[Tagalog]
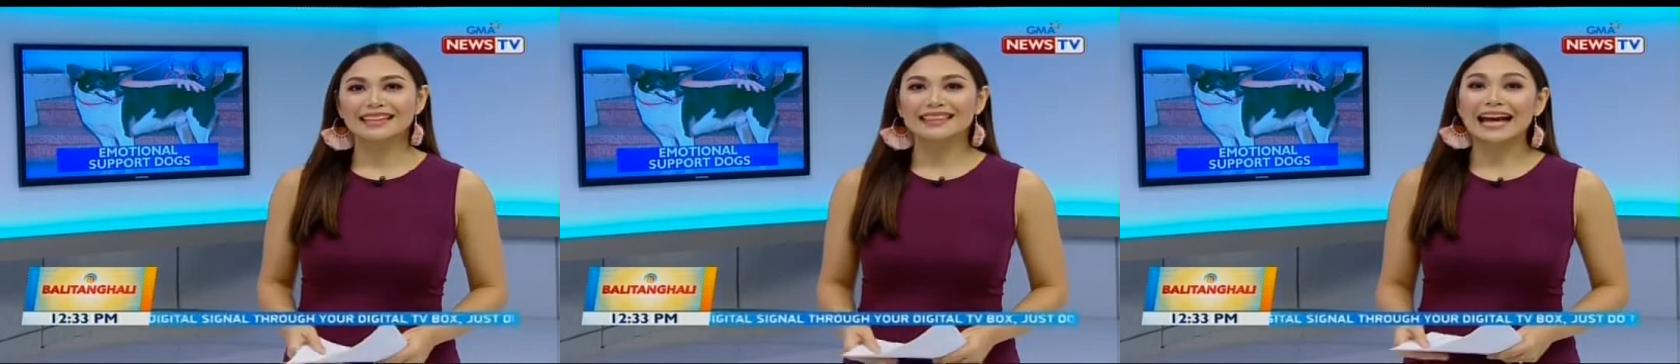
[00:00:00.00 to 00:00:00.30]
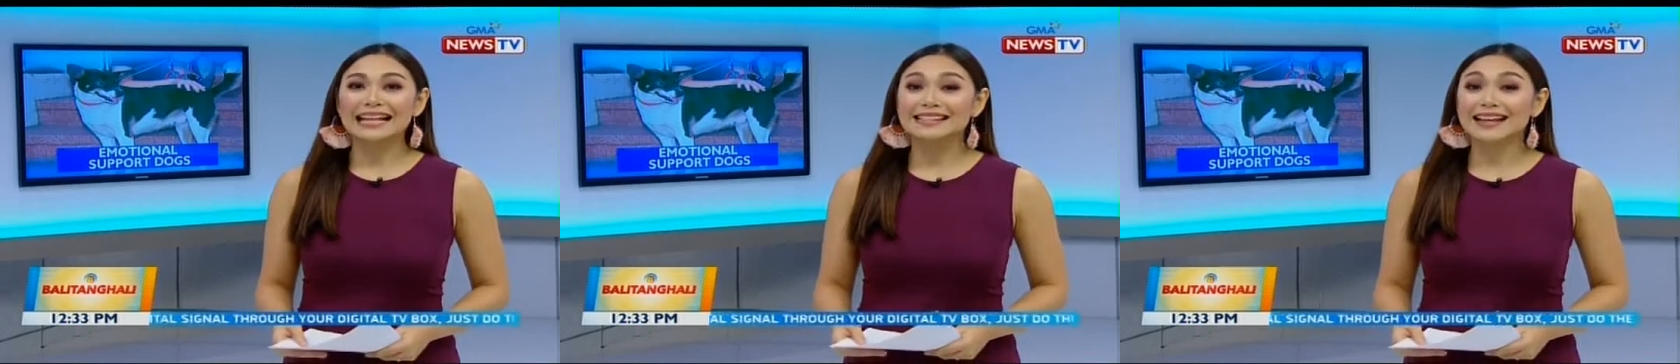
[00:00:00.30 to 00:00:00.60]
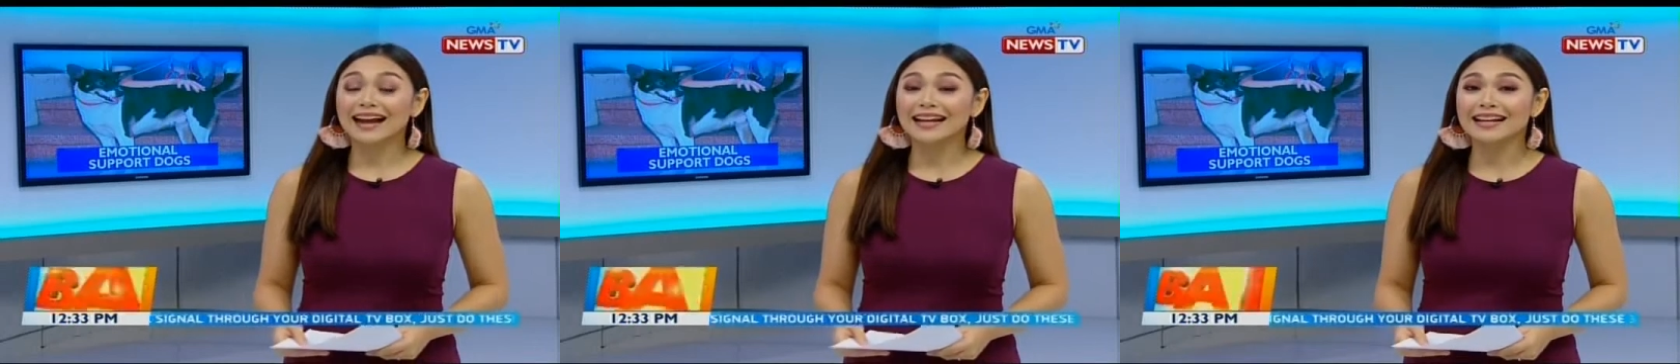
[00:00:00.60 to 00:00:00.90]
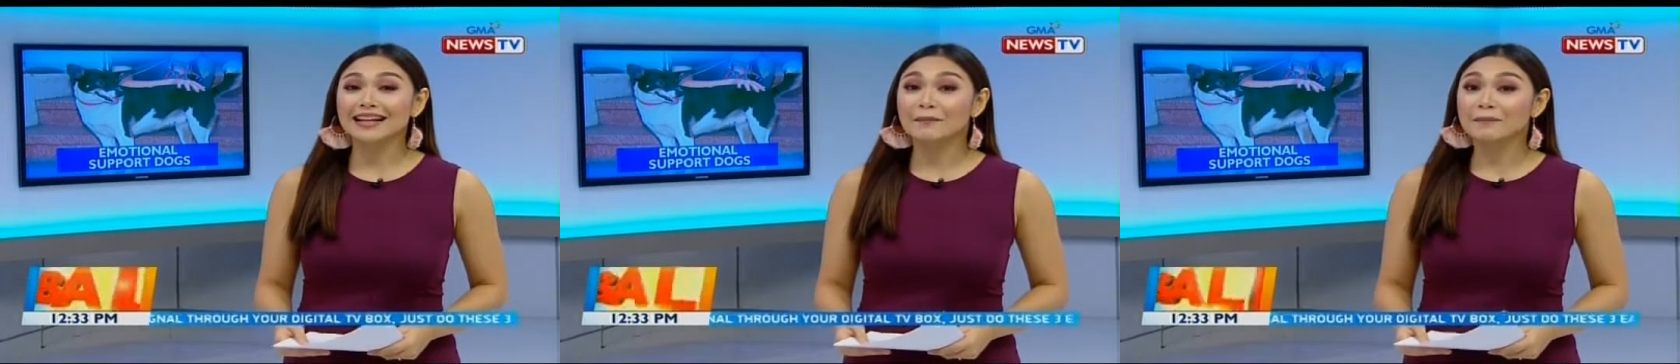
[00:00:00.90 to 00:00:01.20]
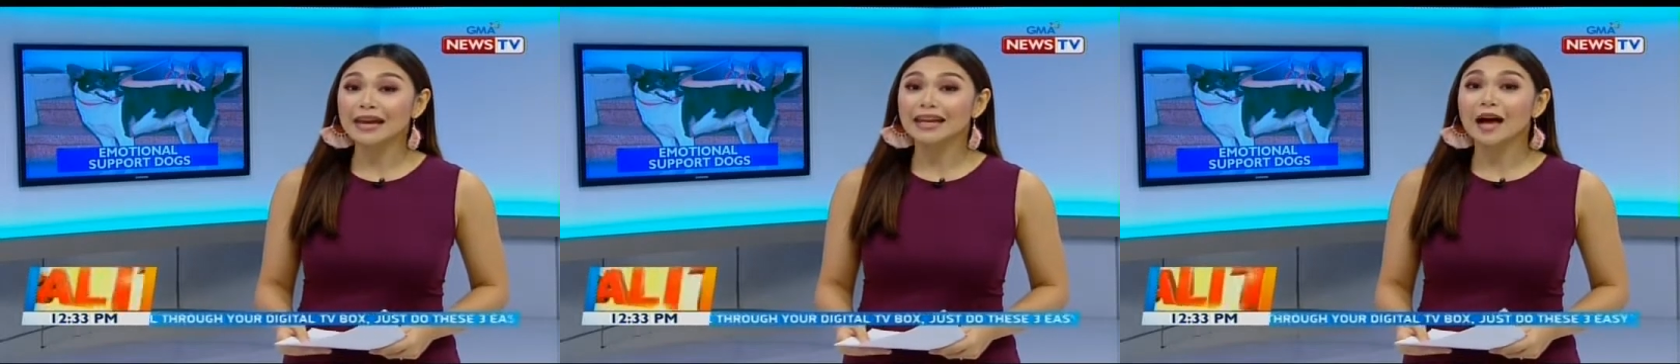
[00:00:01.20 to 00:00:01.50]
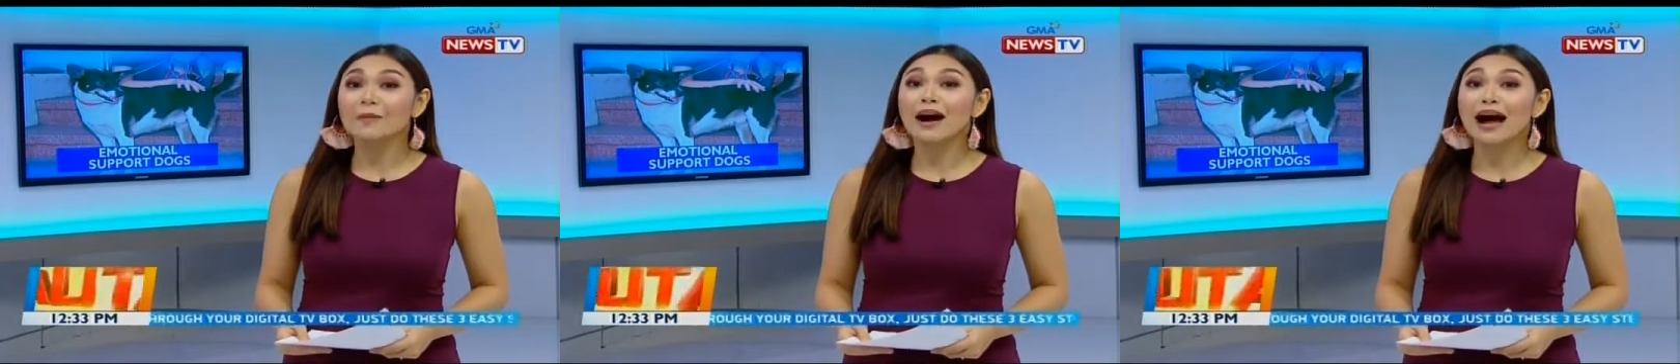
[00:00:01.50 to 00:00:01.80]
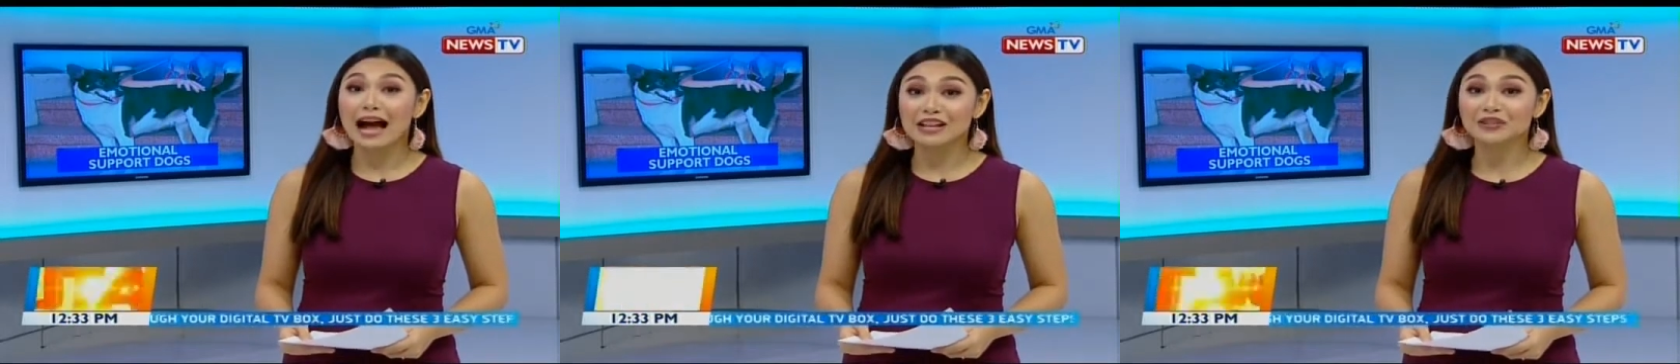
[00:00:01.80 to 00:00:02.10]
Dahil sa kanilang lambing, ang
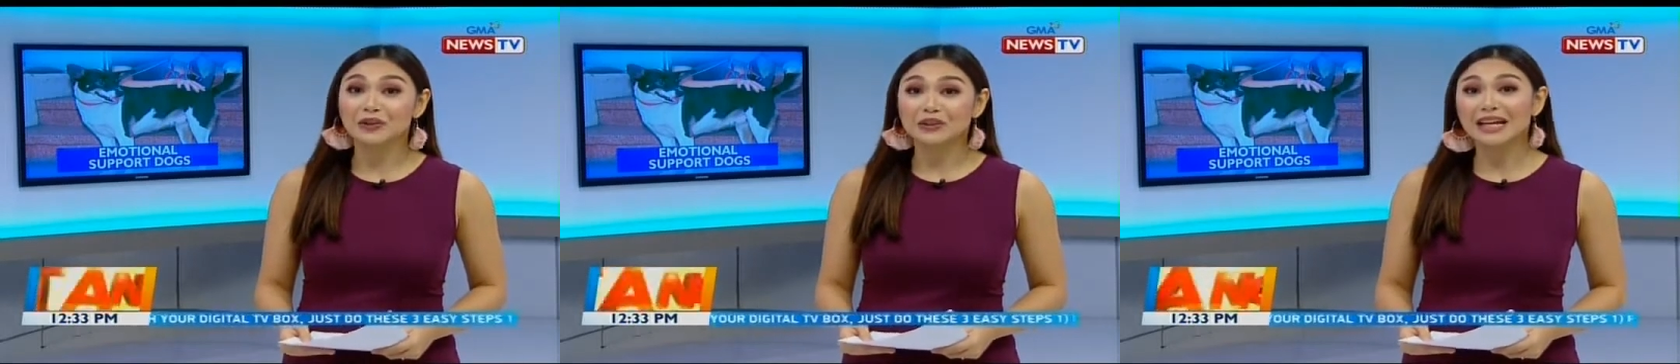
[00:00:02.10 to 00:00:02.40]
mga aso